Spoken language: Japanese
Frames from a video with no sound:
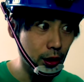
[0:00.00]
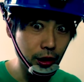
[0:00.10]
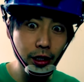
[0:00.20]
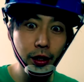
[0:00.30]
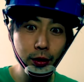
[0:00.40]

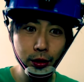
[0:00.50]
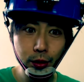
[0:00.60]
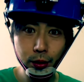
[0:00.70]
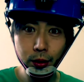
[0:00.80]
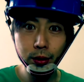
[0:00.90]
秀吉
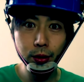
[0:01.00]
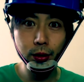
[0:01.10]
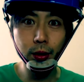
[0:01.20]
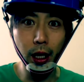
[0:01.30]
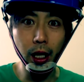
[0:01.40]
の銅像
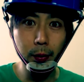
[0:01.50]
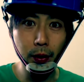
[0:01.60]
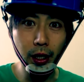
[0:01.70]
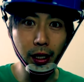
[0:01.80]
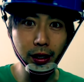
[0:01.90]
とか
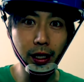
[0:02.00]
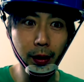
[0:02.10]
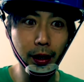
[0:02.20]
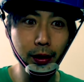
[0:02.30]
もあった、